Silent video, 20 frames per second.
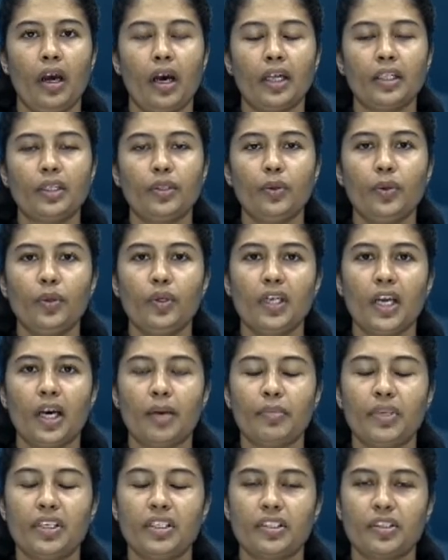அத்தோடு
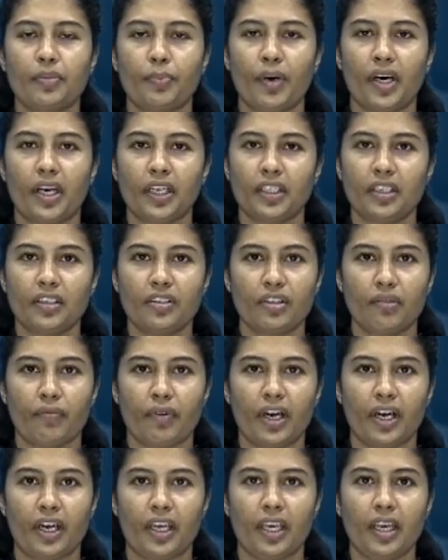நாம் இன்று பார்க்கின்ற
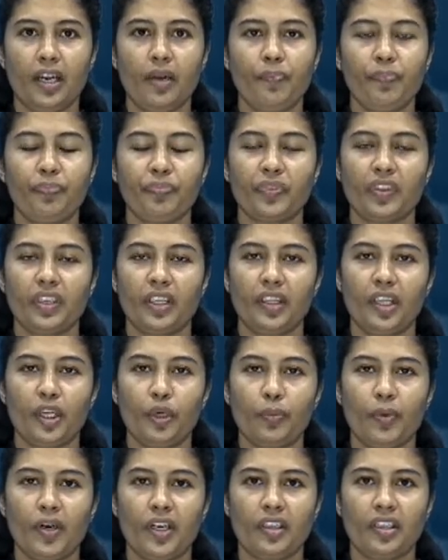வகையில் இந்த
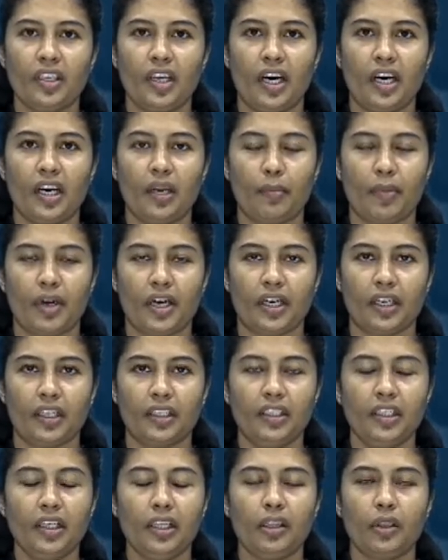
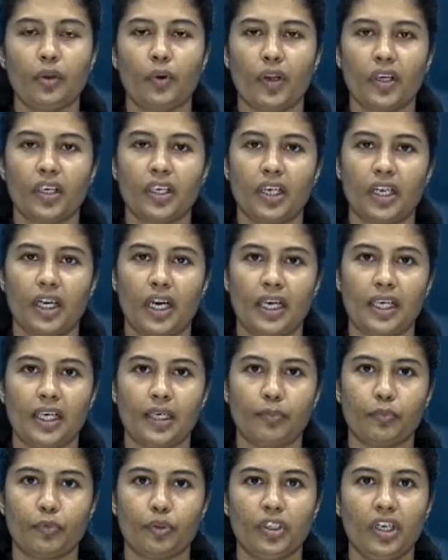திருமணத்தியாலமானது தொடக்க
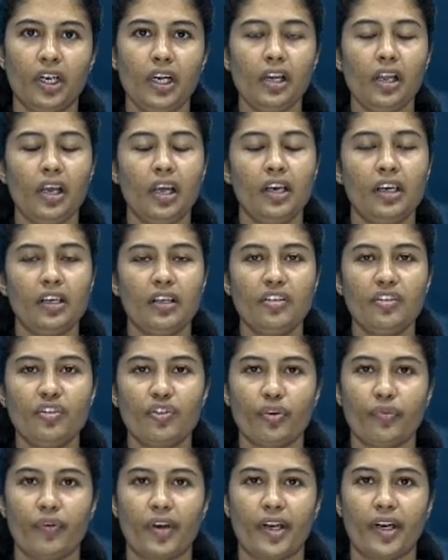காலம் முதல்
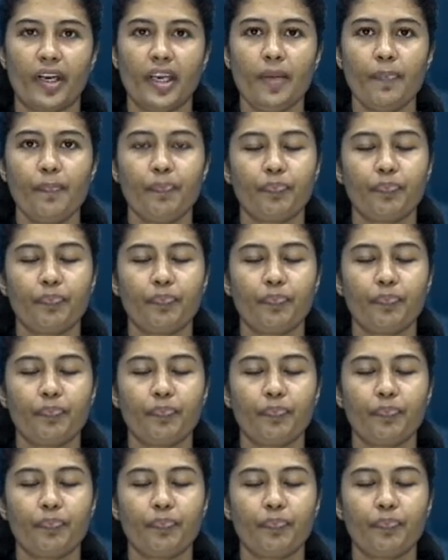இன்று வரை